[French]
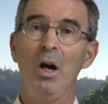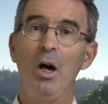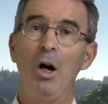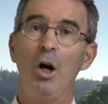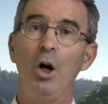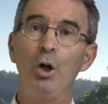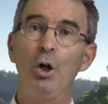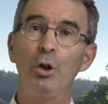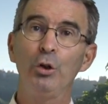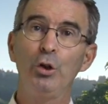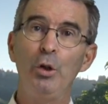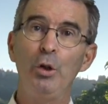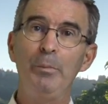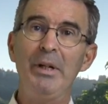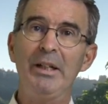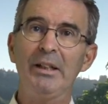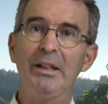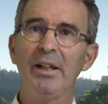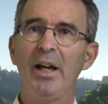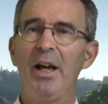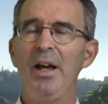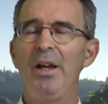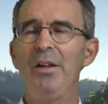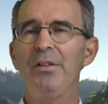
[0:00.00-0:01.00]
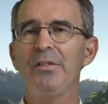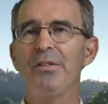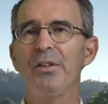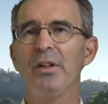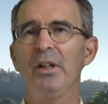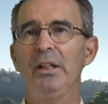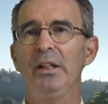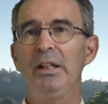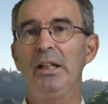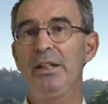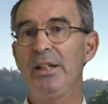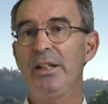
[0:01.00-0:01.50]
En 2013,
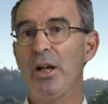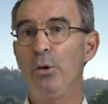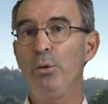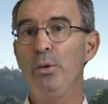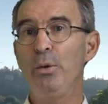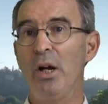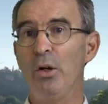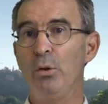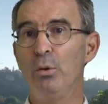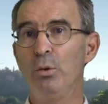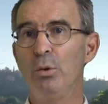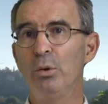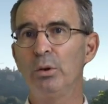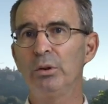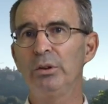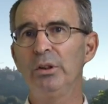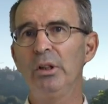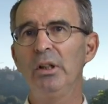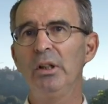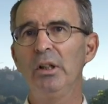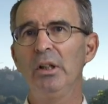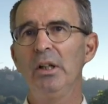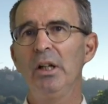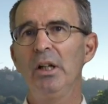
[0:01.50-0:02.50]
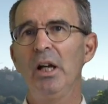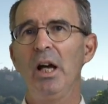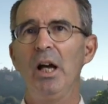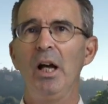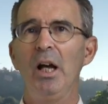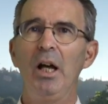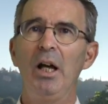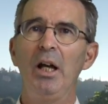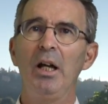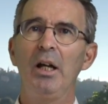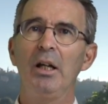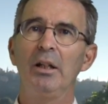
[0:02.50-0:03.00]
il y a eu à Lourdes
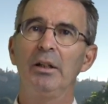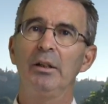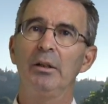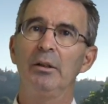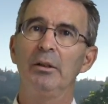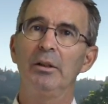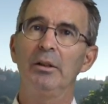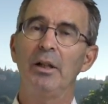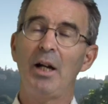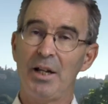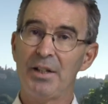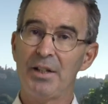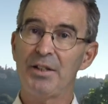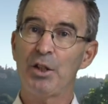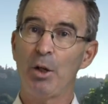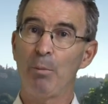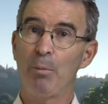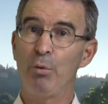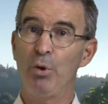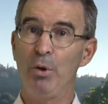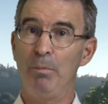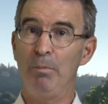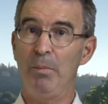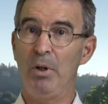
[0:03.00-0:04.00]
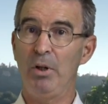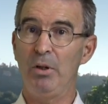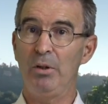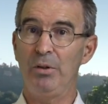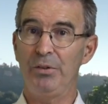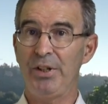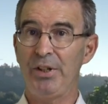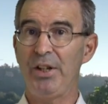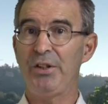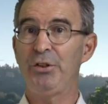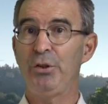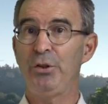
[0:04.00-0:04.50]
un rassemblement
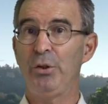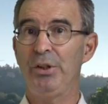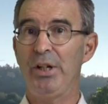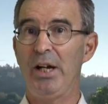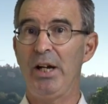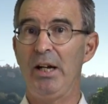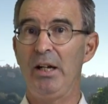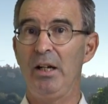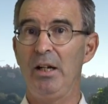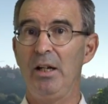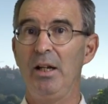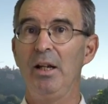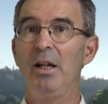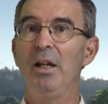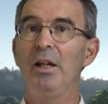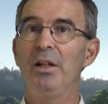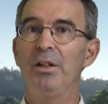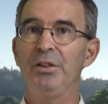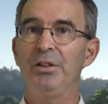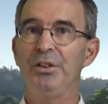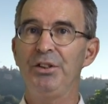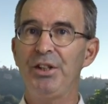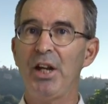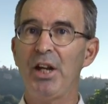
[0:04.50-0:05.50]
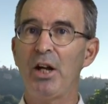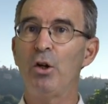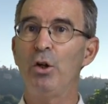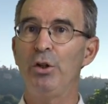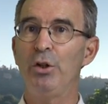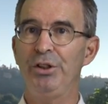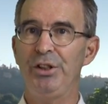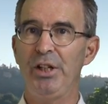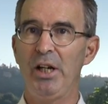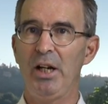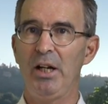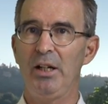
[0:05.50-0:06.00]
national
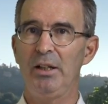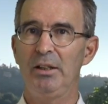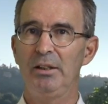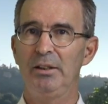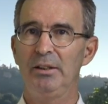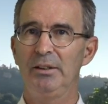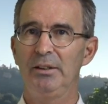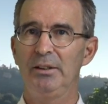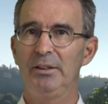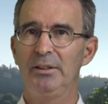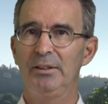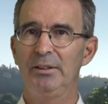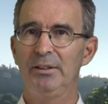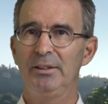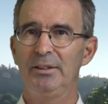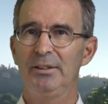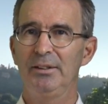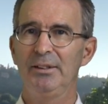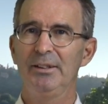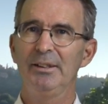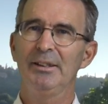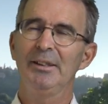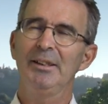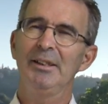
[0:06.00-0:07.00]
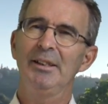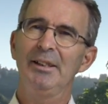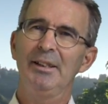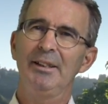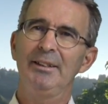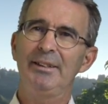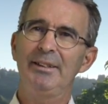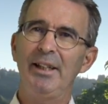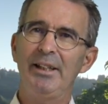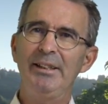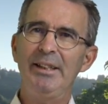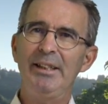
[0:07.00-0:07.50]
Diaconia.
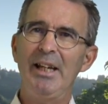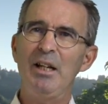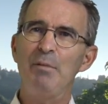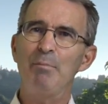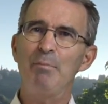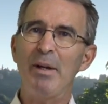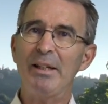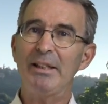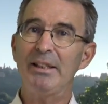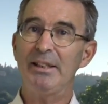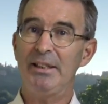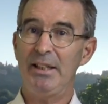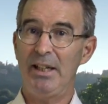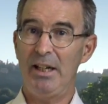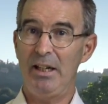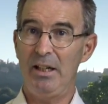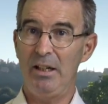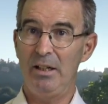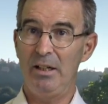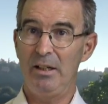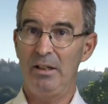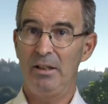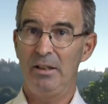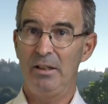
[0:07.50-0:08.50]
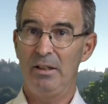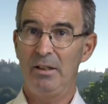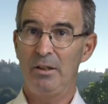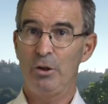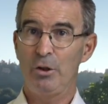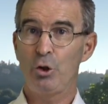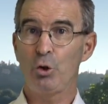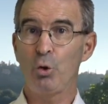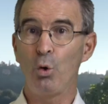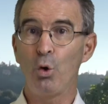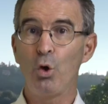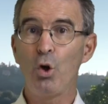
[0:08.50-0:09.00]
Daniel Massiel,
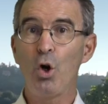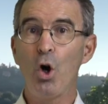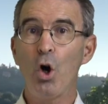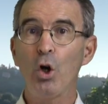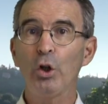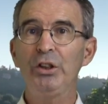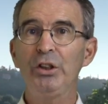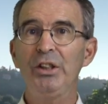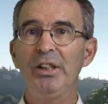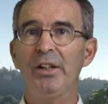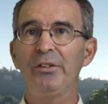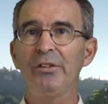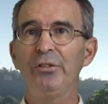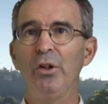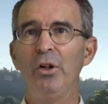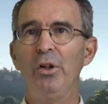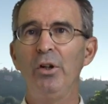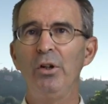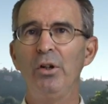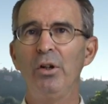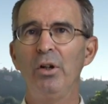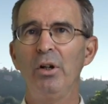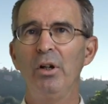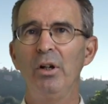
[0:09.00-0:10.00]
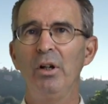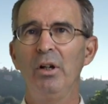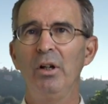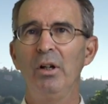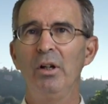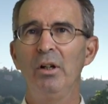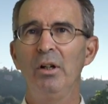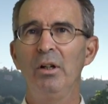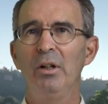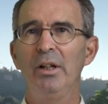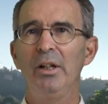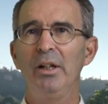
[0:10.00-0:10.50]
son coordinateur,
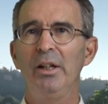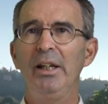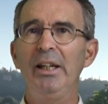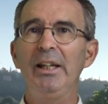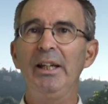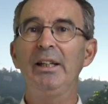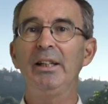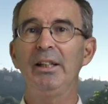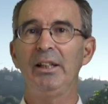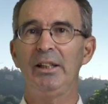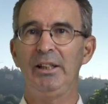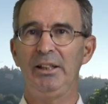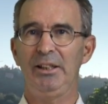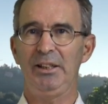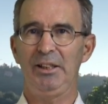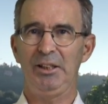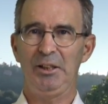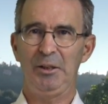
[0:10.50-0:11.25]
écrit